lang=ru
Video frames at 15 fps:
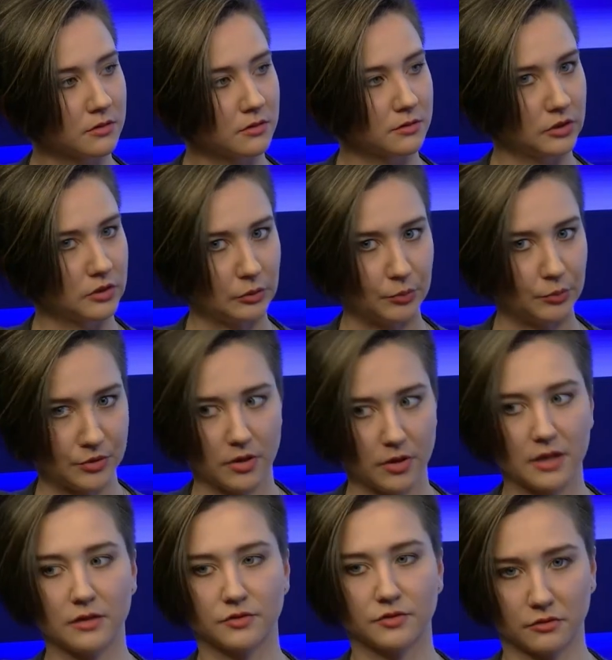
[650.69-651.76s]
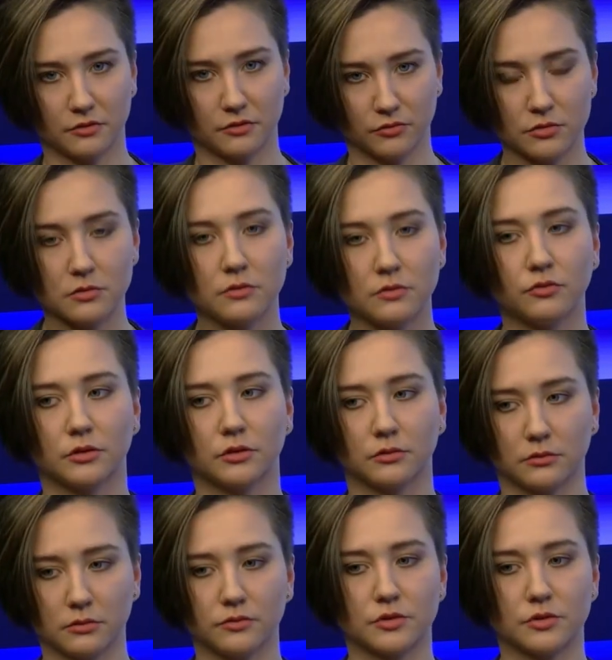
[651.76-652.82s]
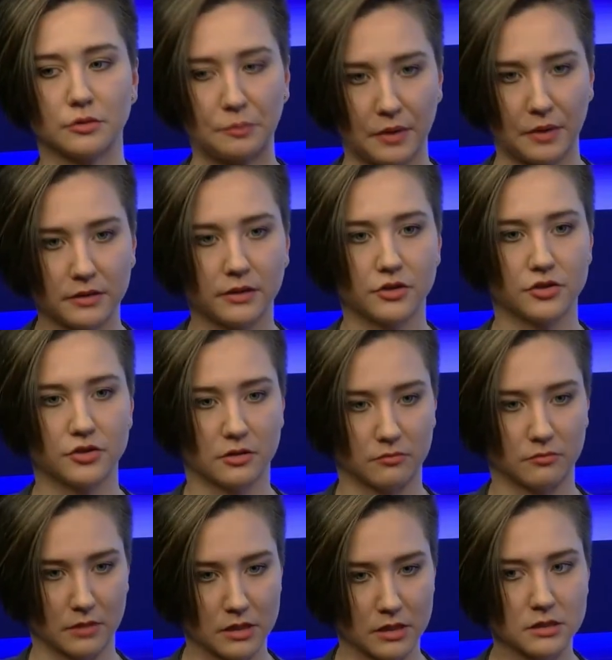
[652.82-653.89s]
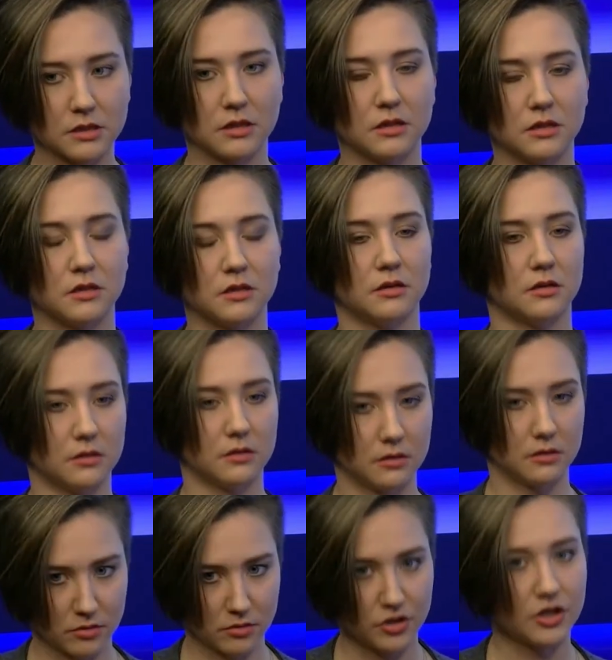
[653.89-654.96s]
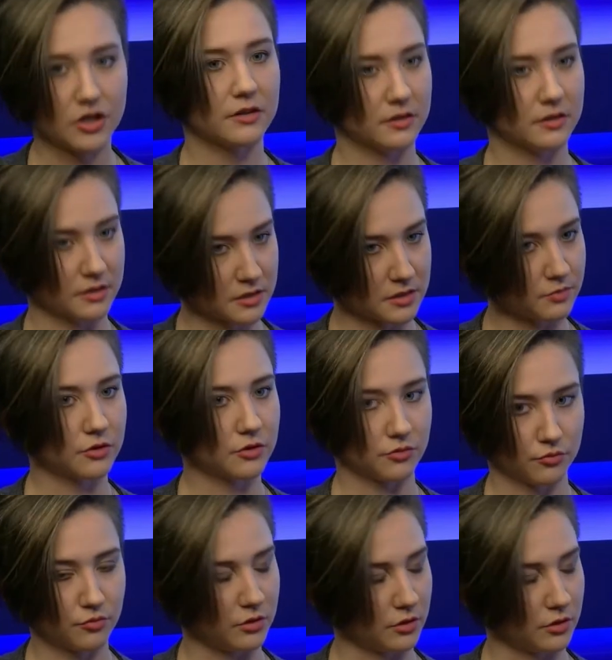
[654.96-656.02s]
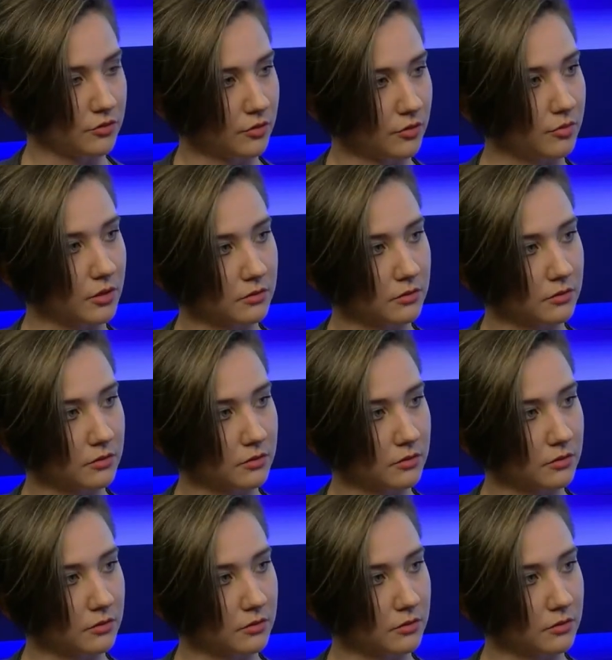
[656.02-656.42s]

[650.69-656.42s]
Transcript: где-то понимание. Все равно вот идут выступать наши гимнастки, и, и я на них смотрю более добро,